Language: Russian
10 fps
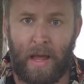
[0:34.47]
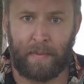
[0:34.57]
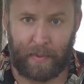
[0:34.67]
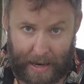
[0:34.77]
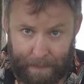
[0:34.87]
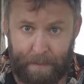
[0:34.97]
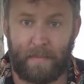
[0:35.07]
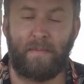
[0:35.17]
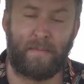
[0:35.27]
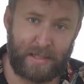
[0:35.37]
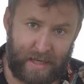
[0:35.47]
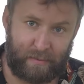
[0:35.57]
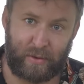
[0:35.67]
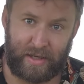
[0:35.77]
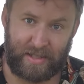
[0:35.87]
Да, мы
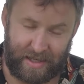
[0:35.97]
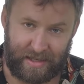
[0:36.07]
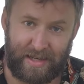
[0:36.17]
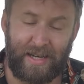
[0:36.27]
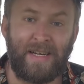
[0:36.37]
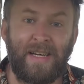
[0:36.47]
заработали денег,